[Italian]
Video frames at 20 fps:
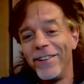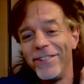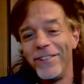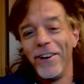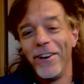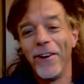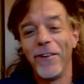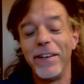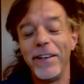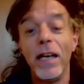
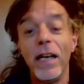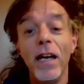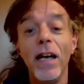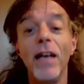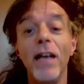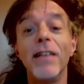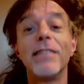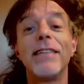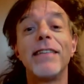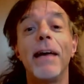noi
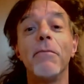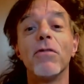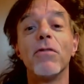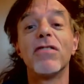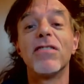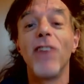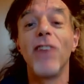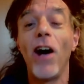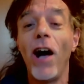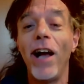siamo
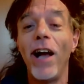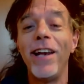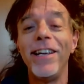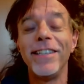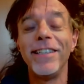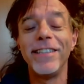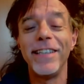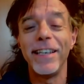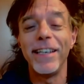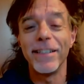
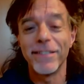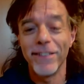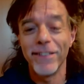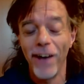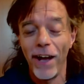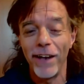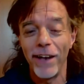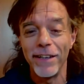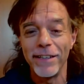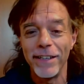solidi,
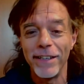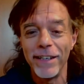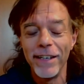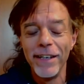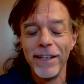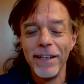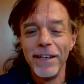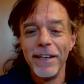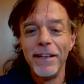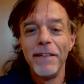
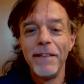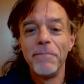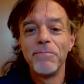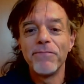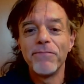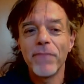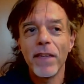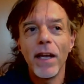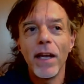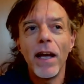solidi
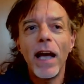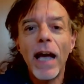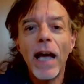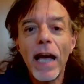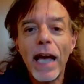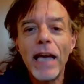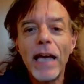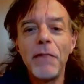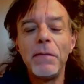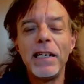
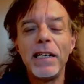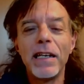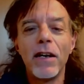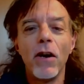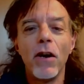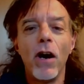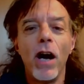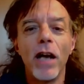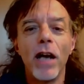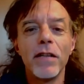Ehi, mi
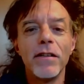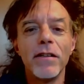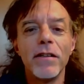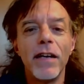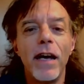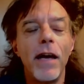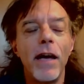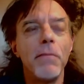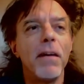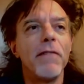ricordo,
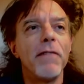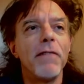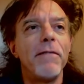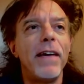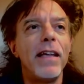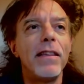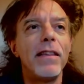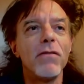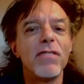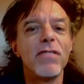eh, ma
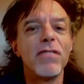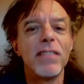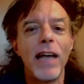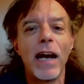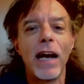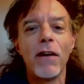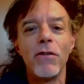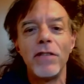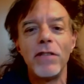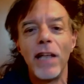vende un
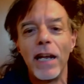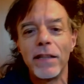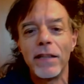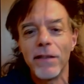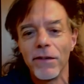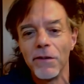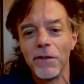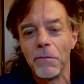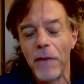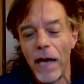sacco di
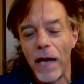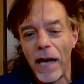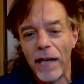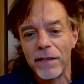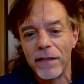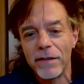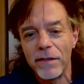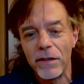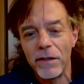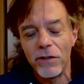
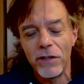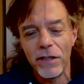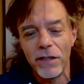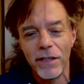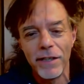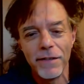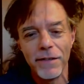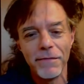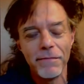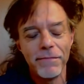
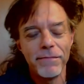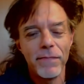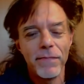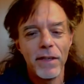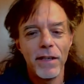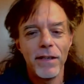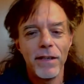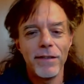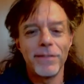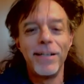elettrodomestici.
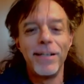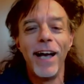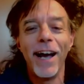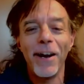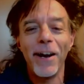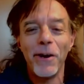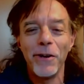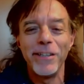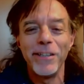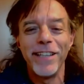Un
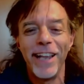sacco di